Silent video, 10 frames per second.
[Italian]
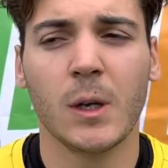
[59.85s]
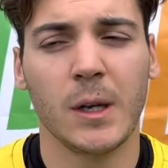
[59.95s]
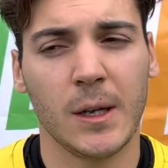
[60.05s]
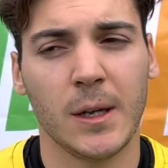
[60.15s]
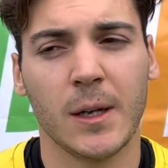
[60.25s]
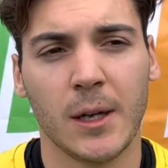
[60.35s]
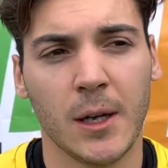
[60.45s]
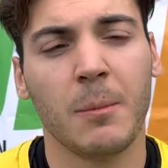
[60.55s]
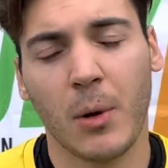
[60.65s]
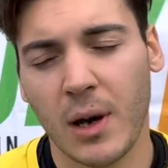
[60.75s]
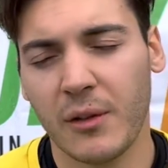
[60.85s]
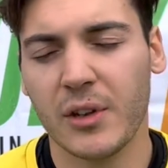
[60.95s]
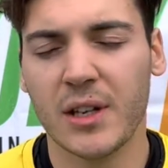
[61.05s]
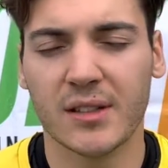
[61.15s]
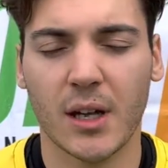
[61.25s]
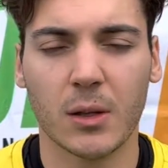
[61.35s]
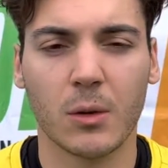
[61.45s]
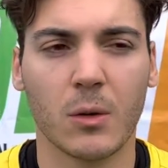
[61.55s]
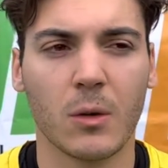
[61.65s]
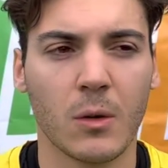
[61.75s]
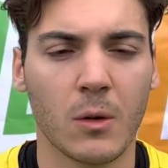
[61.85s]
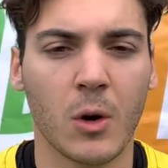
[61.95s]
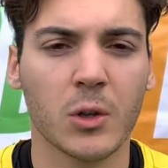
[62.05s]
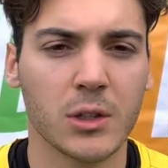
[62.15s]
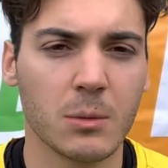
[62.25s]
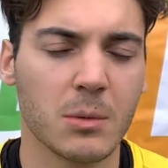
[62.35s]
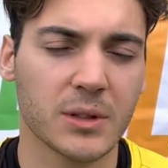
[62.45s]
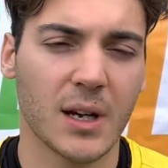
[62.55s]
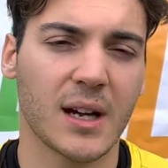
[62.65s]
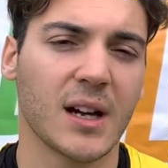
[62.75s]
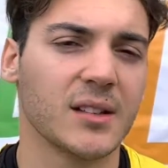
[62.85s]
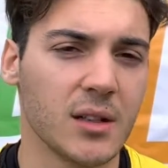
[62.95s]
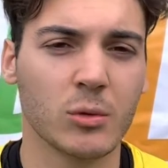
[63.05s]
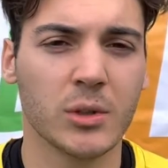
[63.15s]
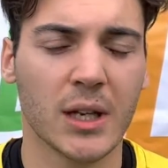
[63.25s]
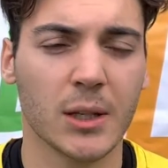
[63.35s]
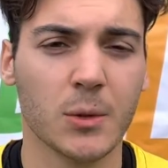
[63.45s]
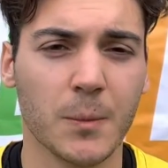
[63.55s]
e poi alla fine è stato ottimo portare a casa il risultato.